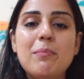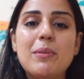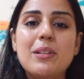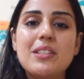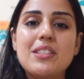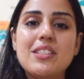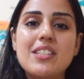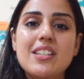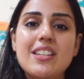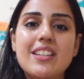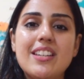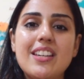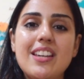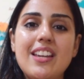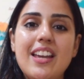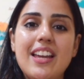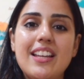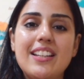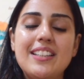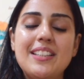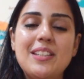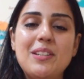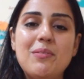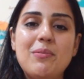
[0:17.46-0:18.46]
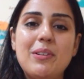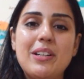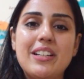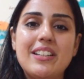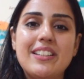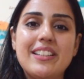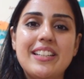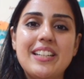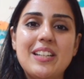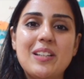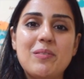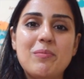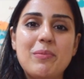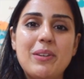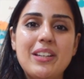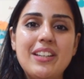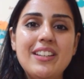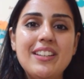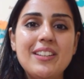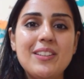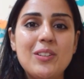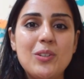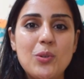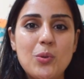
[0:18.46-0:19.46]
बच्चे के हेल्दी वेट गेन
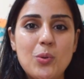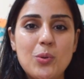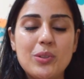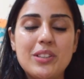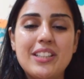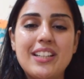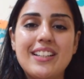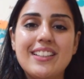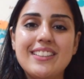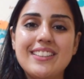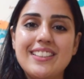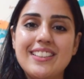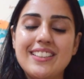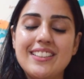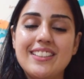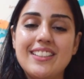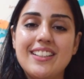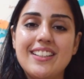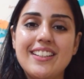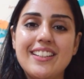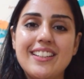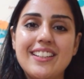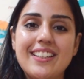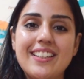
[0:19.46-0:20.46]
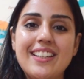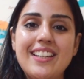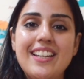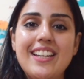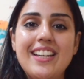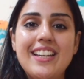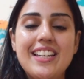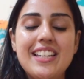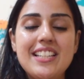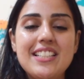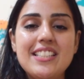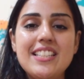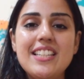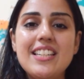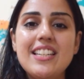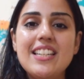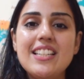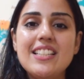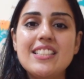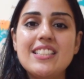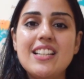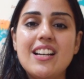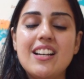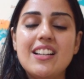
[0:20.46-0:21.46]
में योगदान देता है इसी
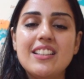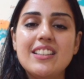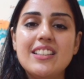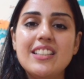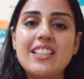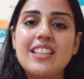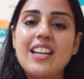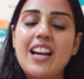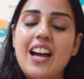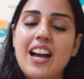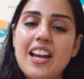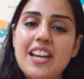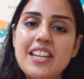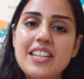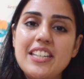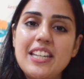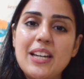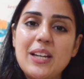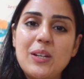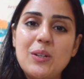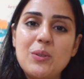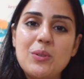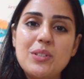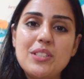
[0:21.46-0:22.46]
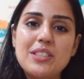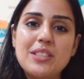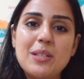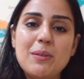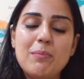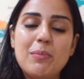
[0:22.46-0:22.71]
के साथ ही हाई कैलोरी से